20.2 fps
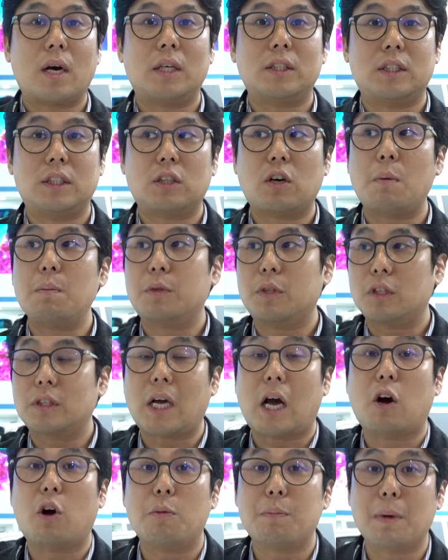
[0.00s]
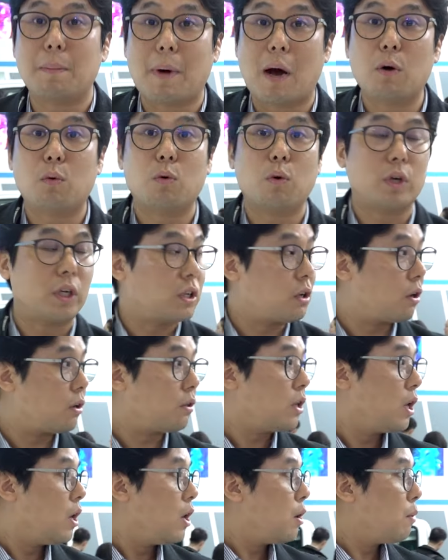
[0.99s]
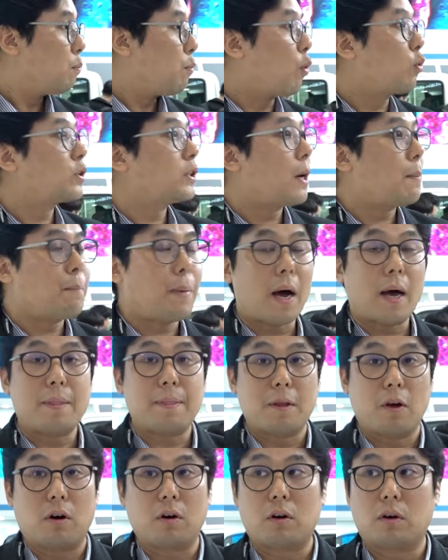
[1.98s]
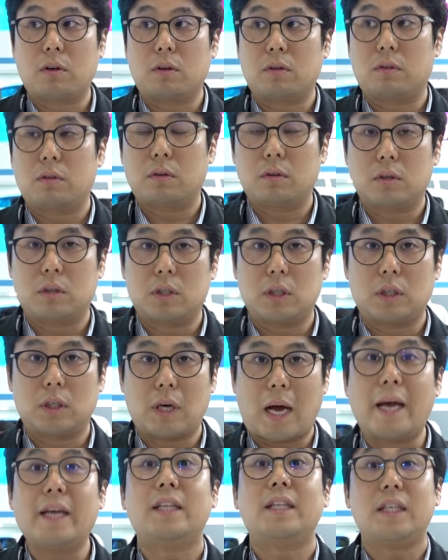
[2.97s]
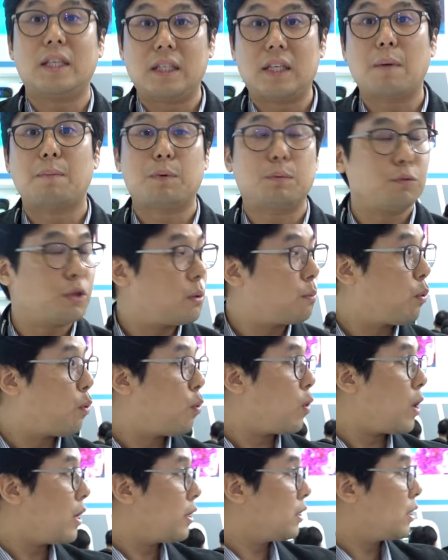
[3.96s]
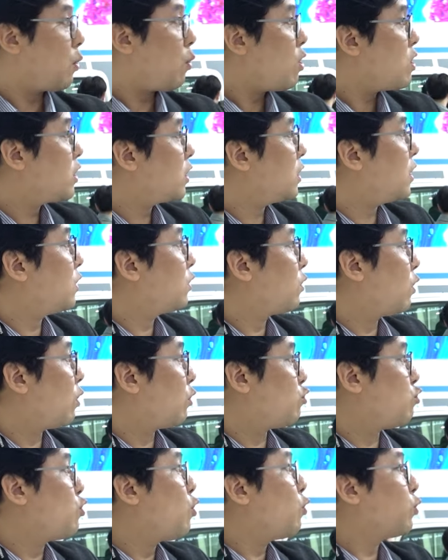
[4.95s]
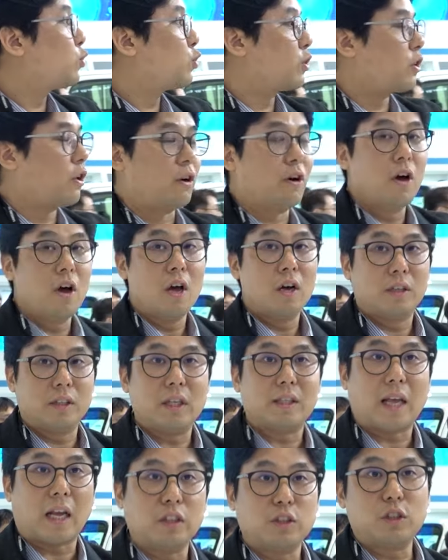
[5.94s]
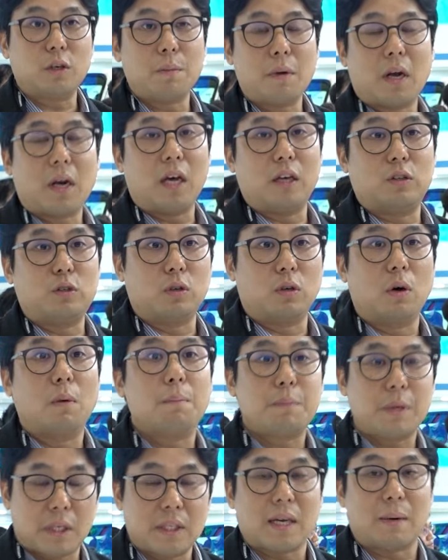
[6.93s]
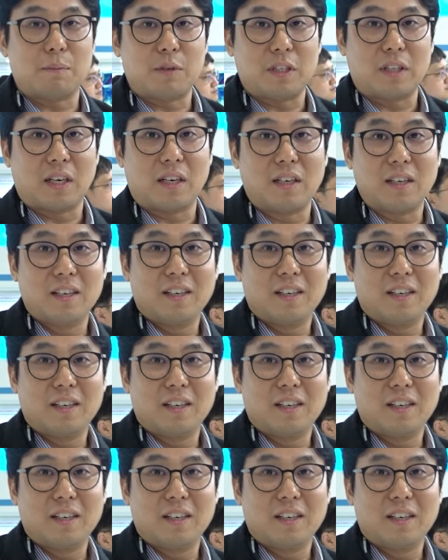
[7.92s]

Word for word: 같이 컴퓨터 작업이 많고 이런 복잡한 여러 그 IT 제품들 보호하는데 훨씬 더 유용적이에요. 근데 단점이 하나 있죠. 비쌉니다.